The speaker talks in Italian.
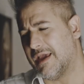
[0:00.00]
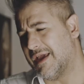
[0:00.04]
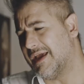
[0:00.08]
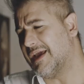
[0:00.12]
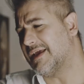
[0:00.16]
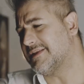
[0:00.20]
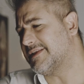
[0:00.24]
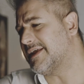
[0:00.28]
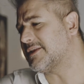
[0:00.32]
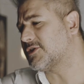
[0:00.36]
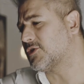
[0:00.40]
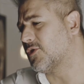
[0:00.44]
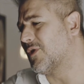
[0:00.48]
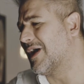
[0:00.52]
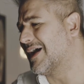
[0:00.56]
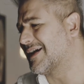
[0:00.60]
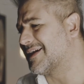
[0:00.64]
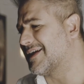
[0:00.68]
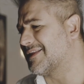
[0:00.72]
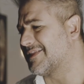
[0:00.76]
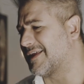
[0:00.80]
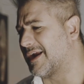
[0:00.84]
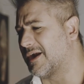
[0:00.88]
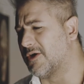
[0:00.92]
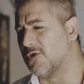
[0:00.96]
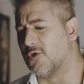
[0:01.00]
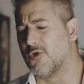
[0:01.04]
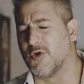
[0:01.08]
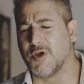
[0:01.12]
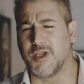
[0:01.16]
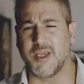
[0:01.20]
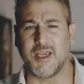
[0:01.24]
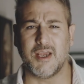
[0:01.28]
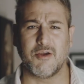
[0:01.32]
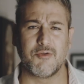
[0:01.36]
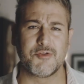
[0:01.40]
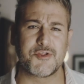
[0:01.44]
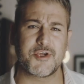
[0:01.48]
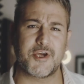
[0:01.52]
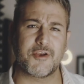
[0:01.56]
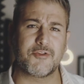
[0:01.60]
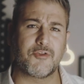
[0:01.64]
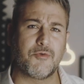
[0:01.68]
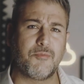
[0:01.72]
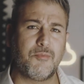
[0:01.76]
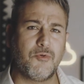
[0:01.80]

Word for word: E detto anche tra noi, a un certo